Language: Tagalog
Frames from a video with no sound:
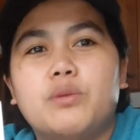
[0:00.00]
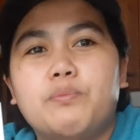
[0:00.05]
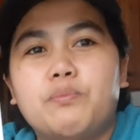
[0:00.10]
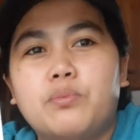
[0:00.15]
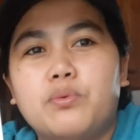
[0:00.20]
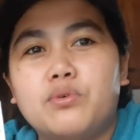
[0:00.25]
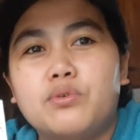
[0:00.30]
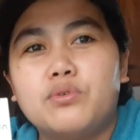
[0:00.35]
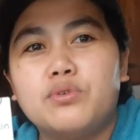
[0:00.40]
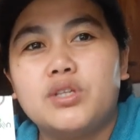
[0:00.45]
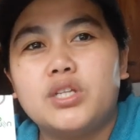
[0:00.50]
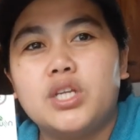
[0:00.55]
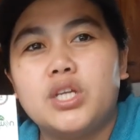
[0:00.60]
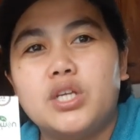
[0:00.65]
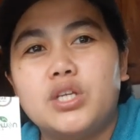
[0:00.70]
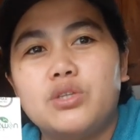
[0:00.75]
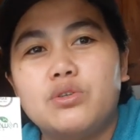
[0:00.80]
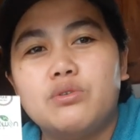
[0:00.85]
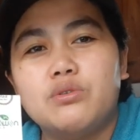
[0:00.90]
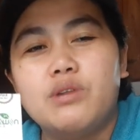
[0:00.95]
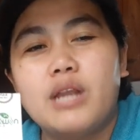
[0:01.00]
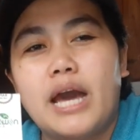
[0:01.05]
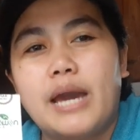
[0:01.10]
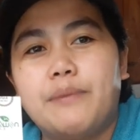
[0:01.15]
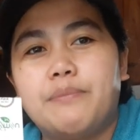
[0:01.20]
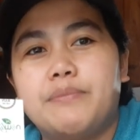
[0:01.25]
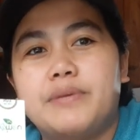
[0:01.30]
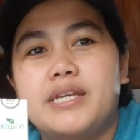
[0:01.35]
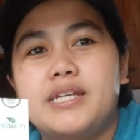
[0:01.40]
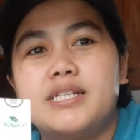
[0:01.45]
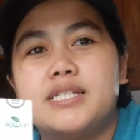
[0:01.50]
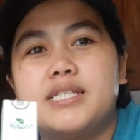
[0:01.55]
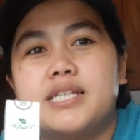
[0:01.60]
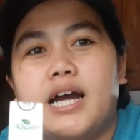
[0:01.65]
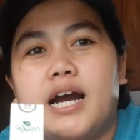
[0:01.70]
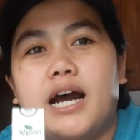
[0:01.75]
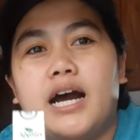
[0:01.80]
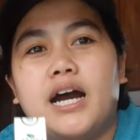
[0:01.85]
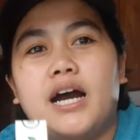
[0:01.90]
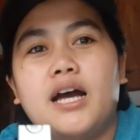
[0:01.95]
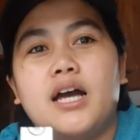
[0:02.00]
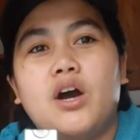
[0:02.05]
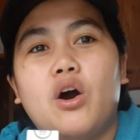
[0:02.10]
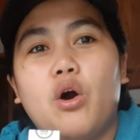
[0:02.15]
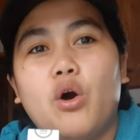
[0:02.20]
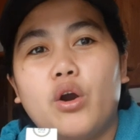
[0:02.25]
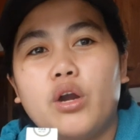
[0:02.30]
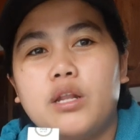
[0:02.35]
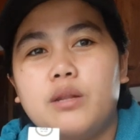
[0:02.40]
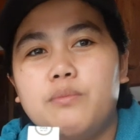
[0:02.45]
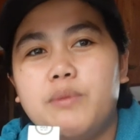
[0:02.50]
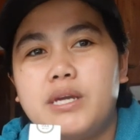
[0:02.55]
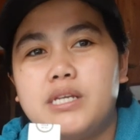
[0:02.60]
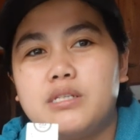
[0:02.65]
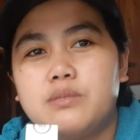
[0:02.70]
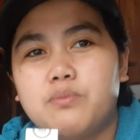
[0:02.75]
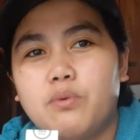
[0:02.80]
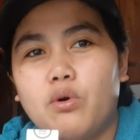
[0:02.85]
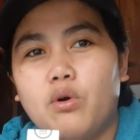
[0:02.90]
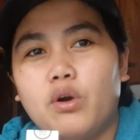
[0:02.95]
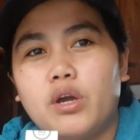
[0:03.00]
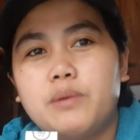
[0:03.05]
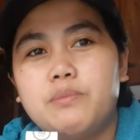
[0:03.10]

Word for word: po ni New Life is a uh, oil-based po.